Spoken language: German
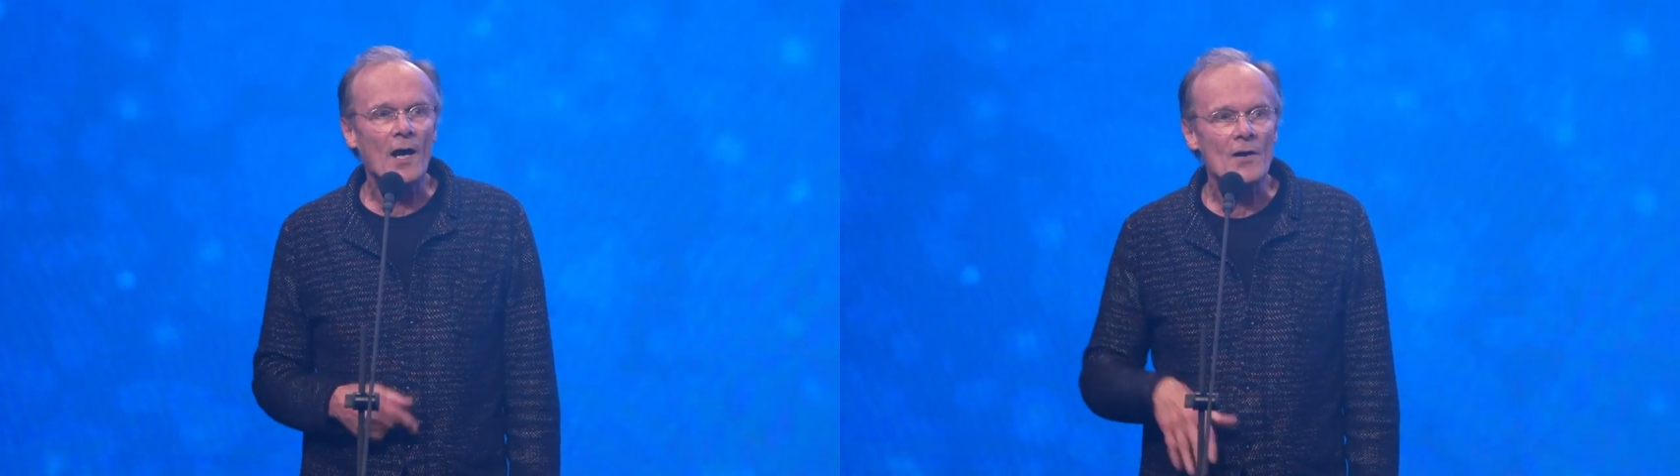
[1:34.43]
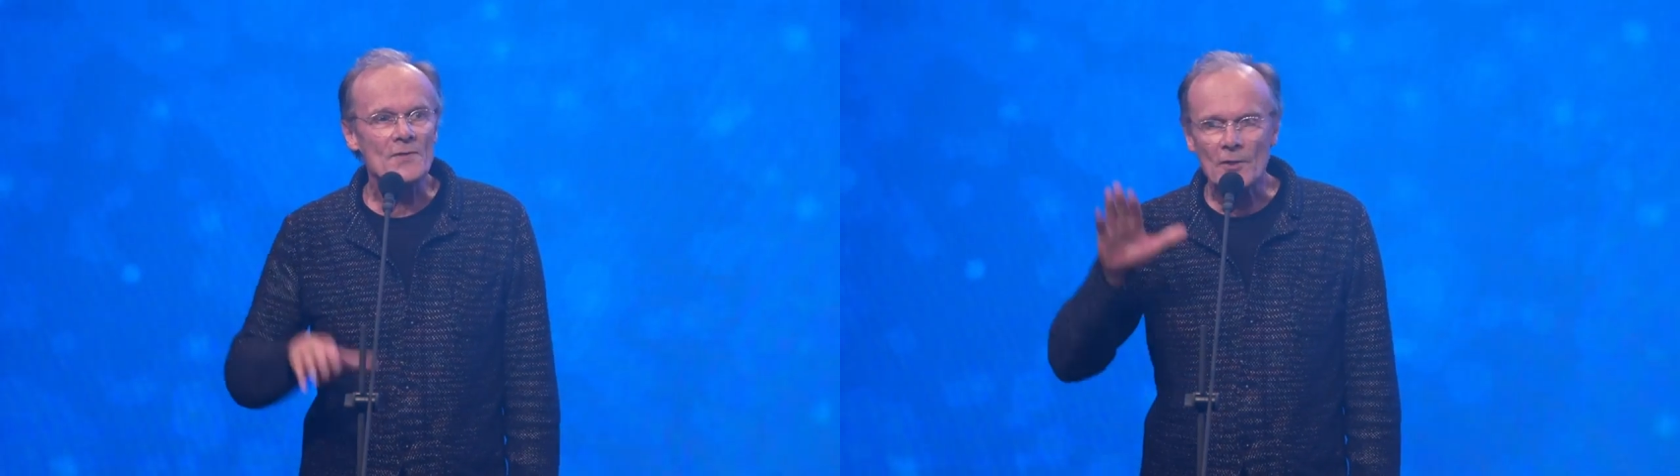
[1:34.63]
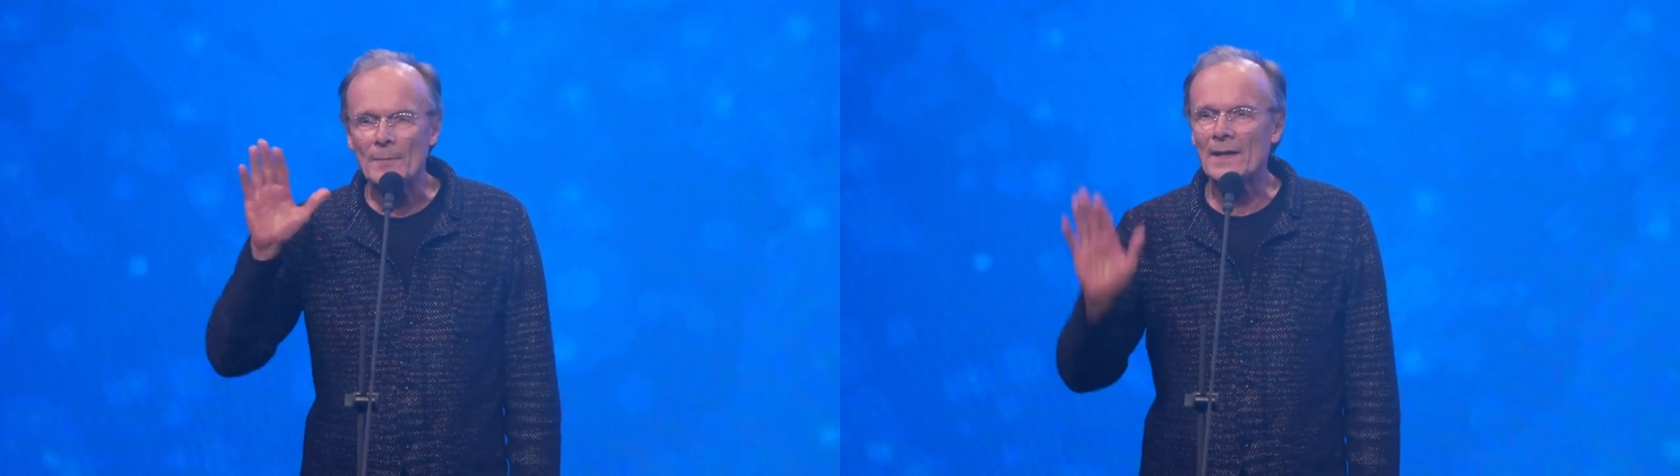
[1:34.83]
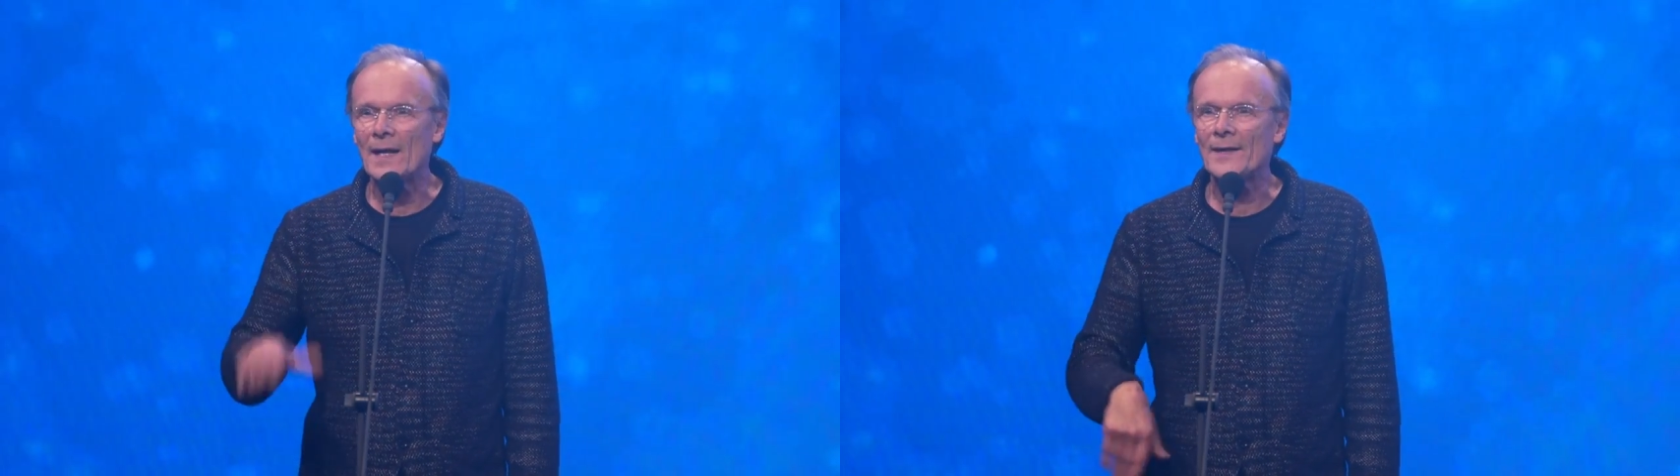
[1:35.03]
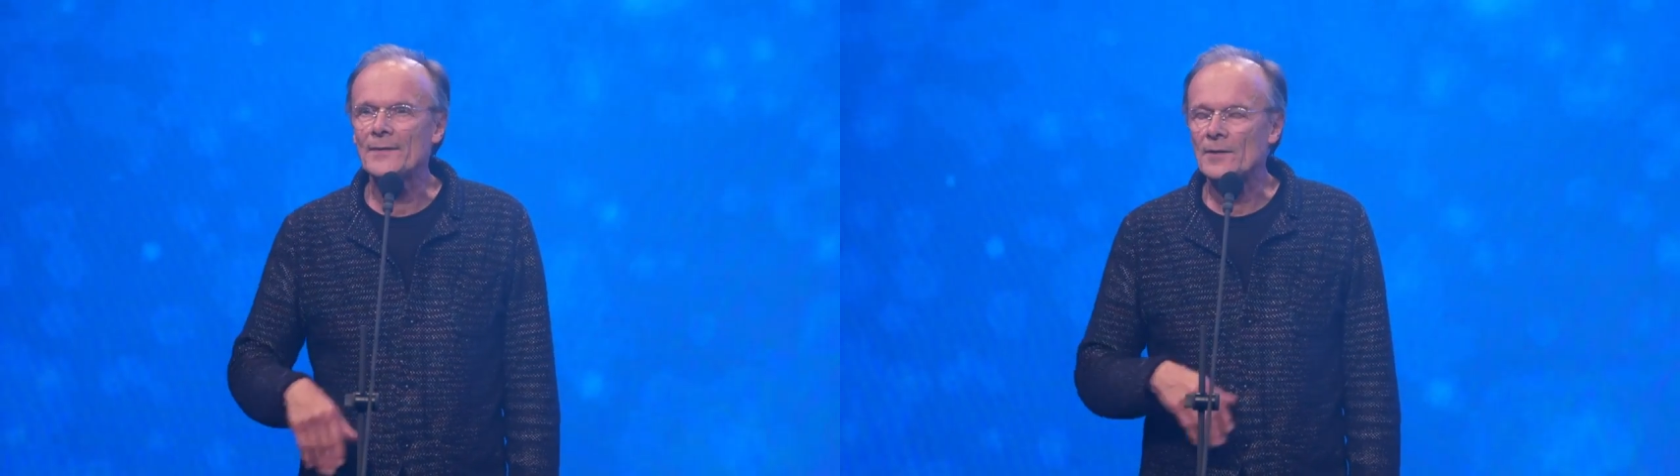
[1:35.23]
raus und man
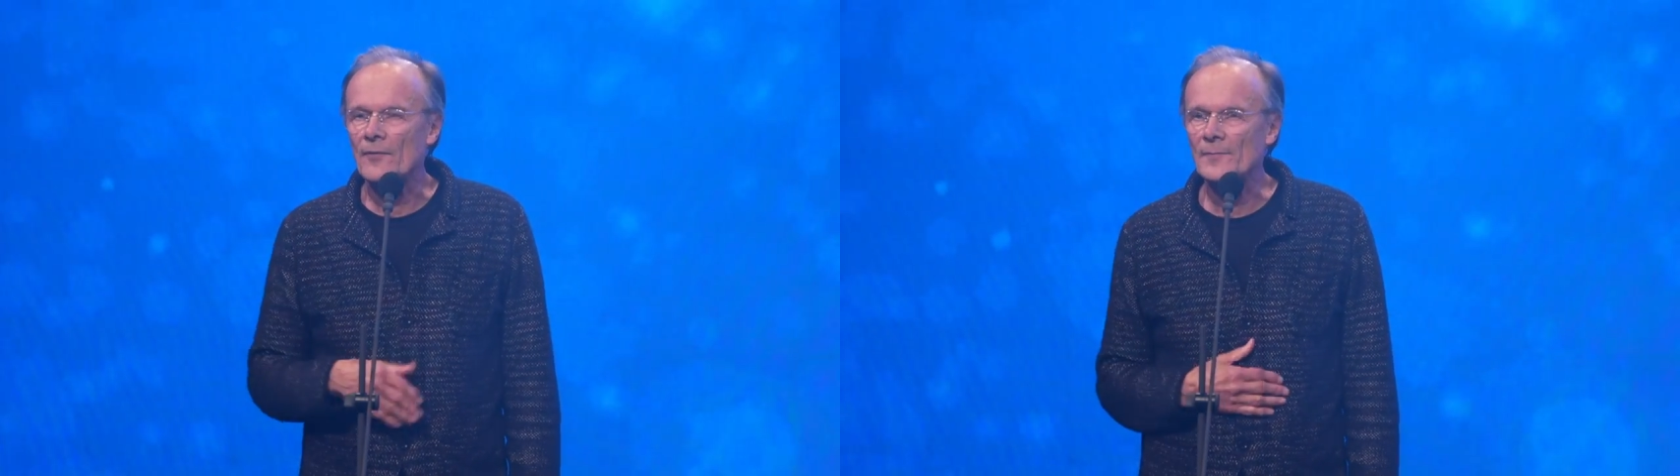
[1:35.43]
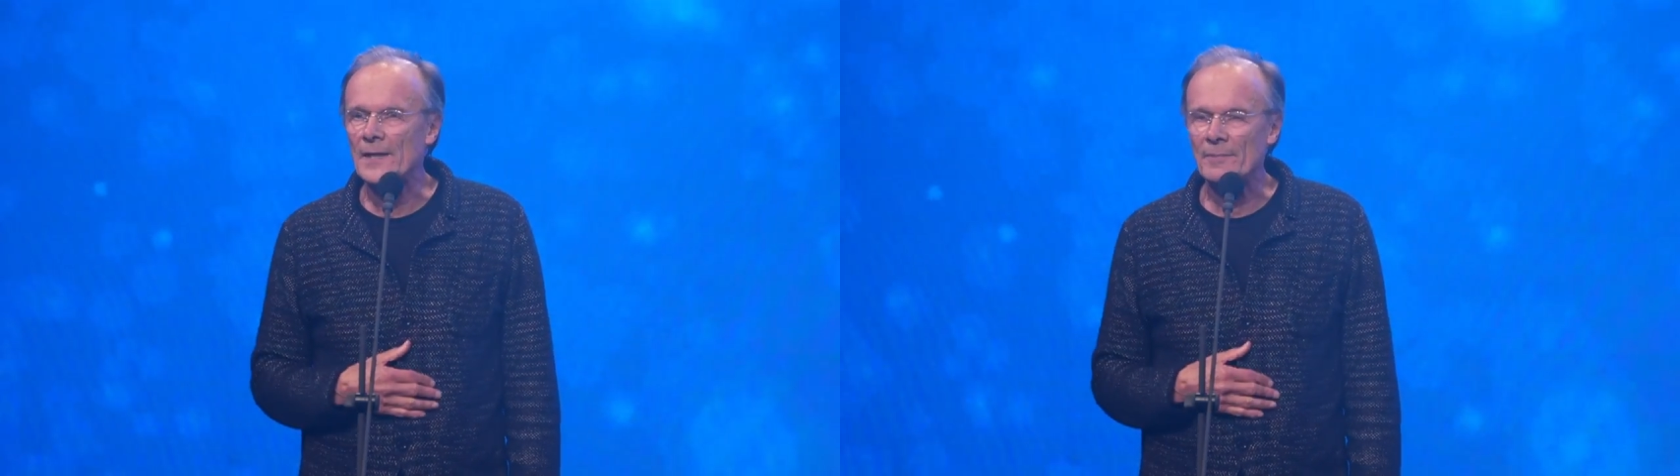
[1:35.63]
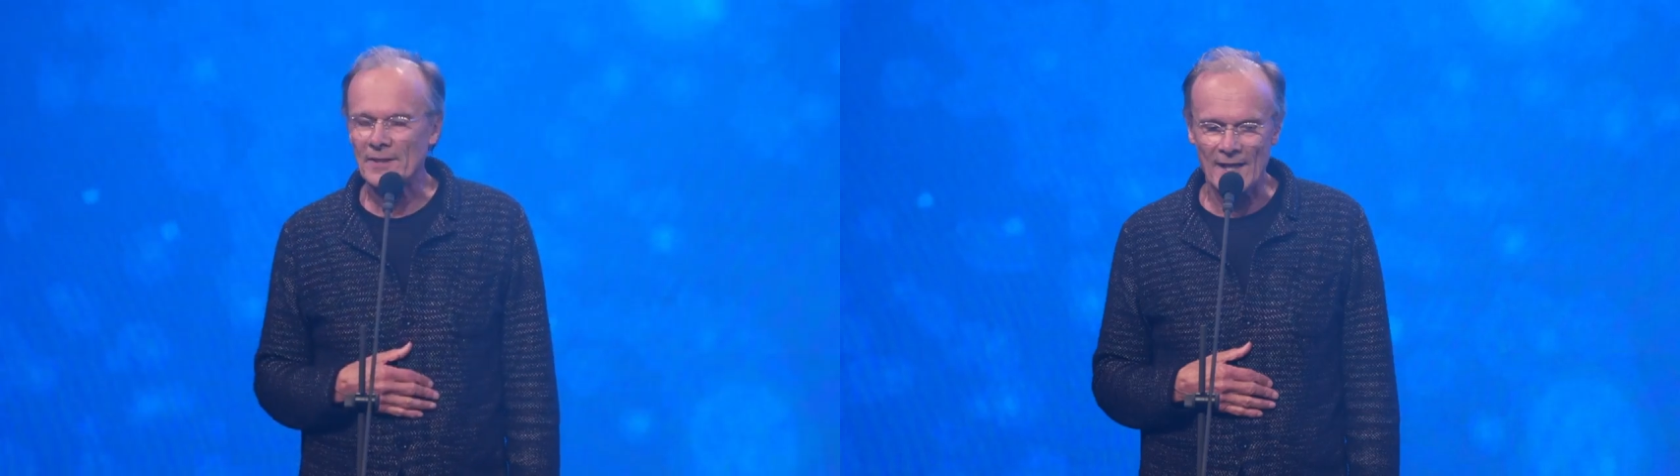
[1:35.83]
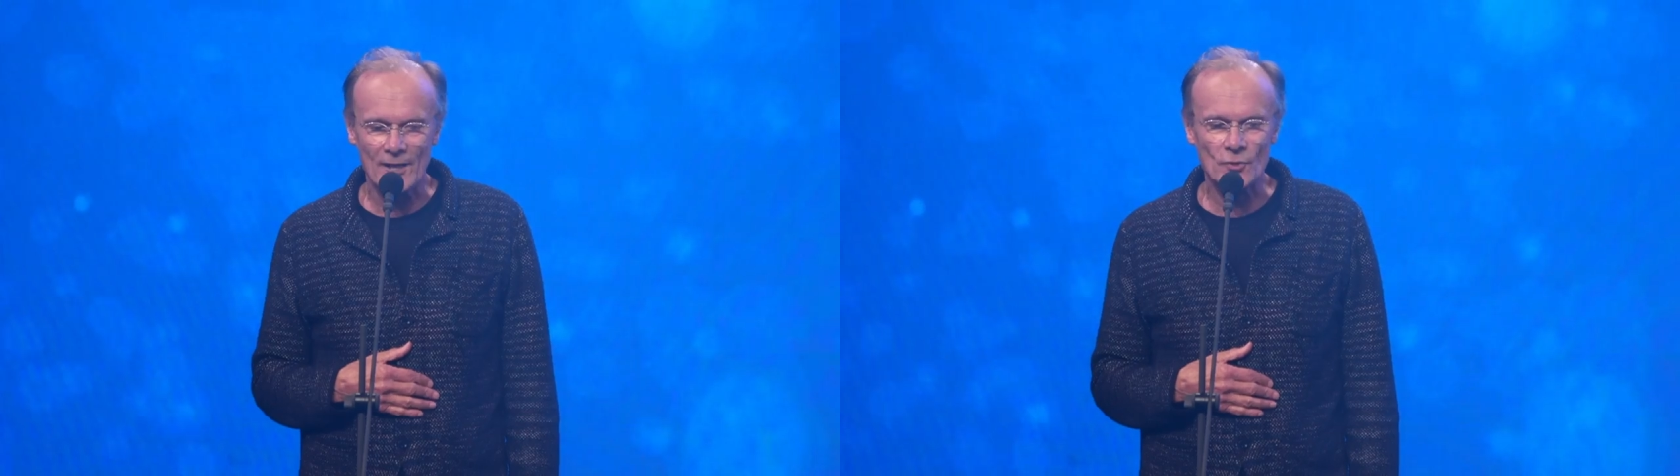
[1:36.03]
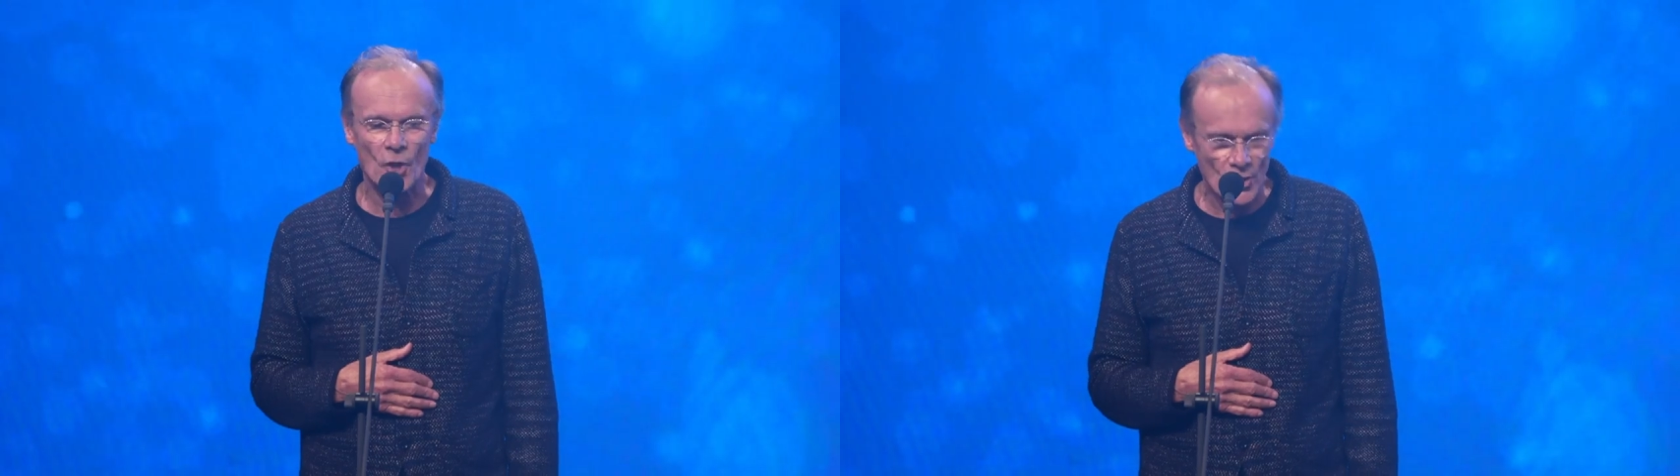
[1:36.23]
landet auf dem Teppich der
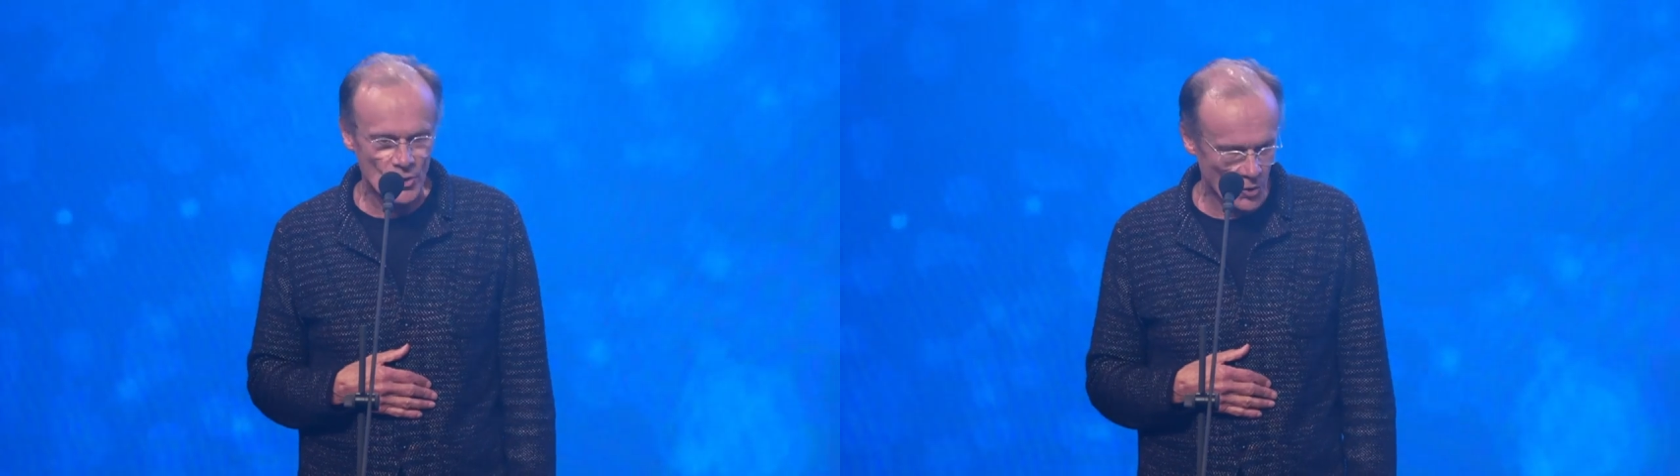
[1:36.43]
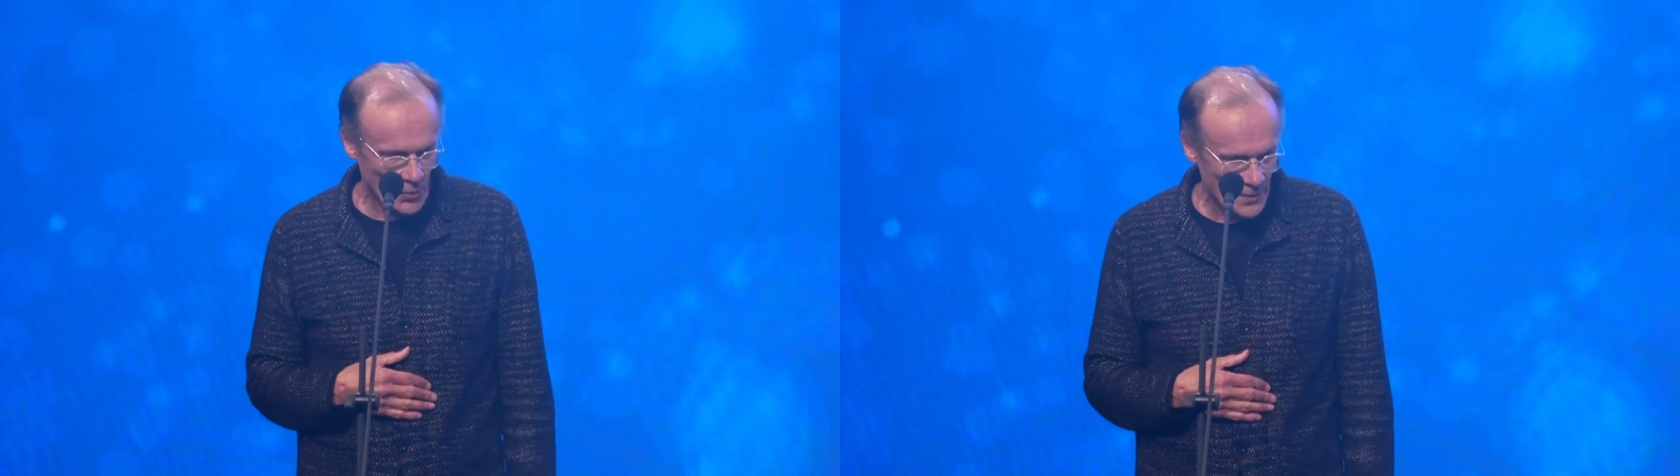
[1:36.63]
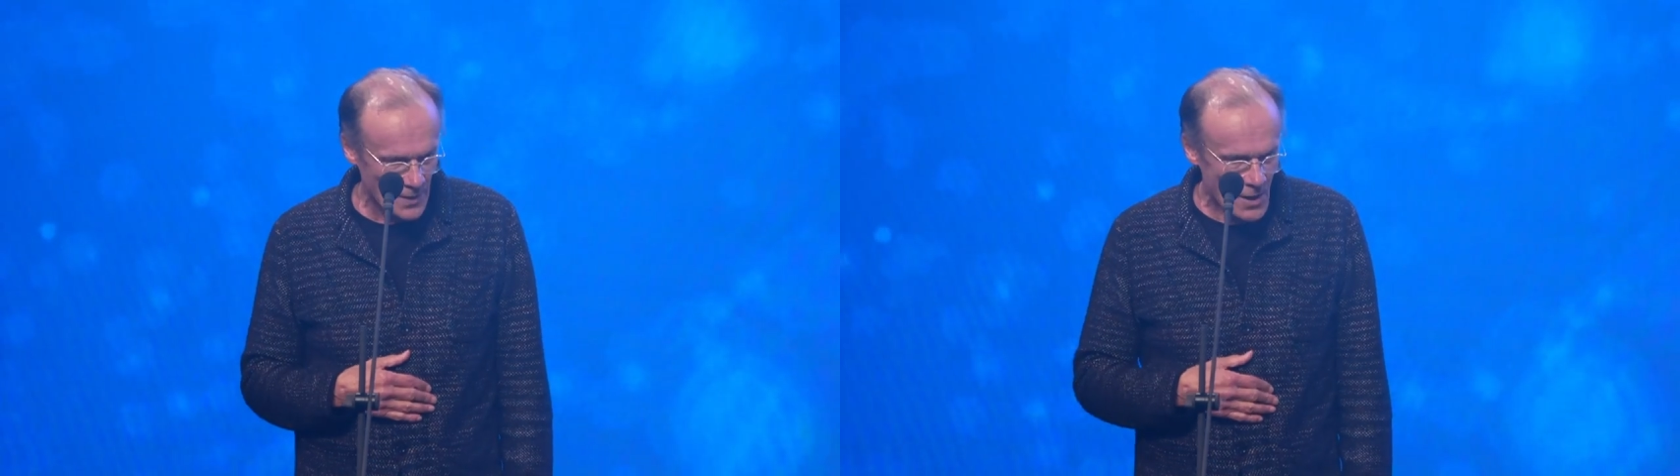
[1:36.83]
Enttäuschung.